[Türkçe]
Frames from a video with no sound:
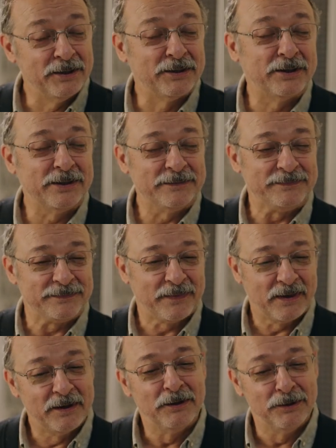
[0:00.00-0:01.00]
Yok.
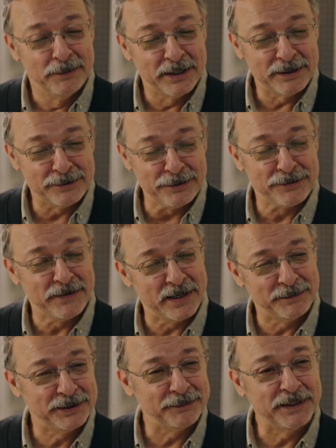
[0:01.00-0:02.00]
Ömer'e söz
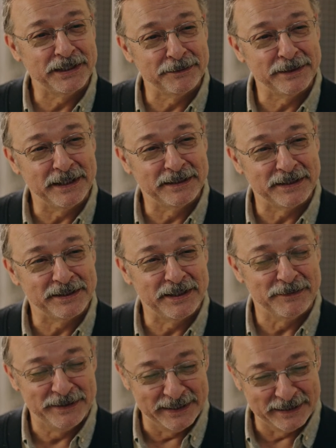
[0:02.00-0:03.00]
vermiştim kitabı
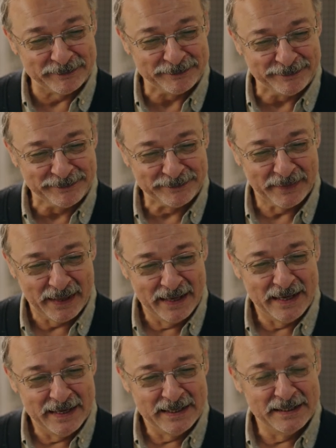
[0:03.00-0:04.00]
getireceğim diye.
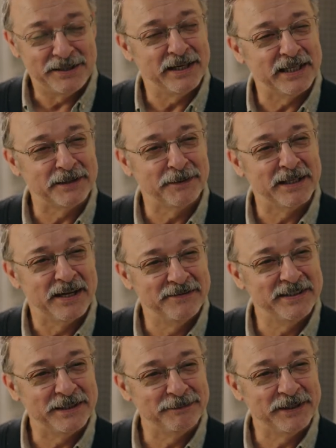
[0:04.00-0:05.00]
İşe gitmeden
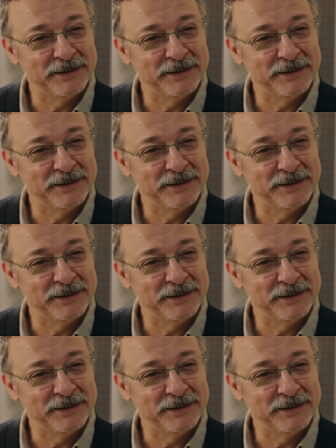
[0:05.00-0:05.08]
vereyim